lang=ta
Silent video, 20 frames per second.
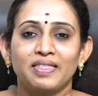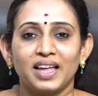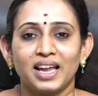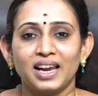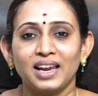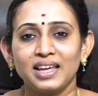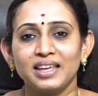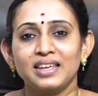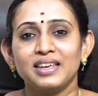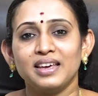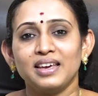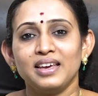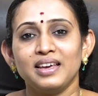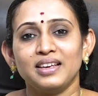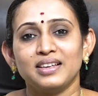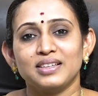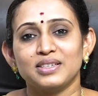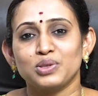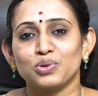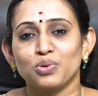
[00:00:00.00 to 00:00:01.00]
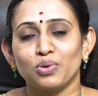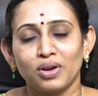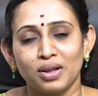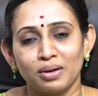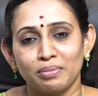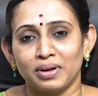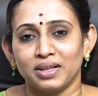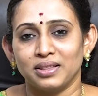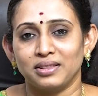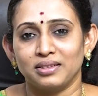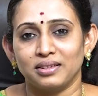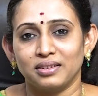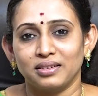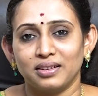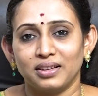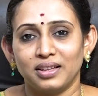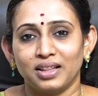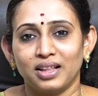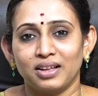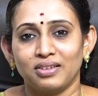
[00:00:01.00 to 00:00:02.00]
தலைக்கு சோனா பாத்
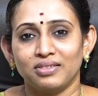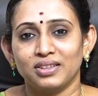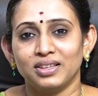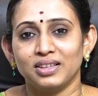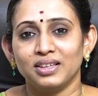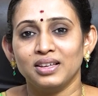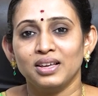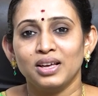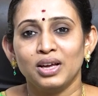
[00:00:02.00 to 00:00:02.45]
அதாவது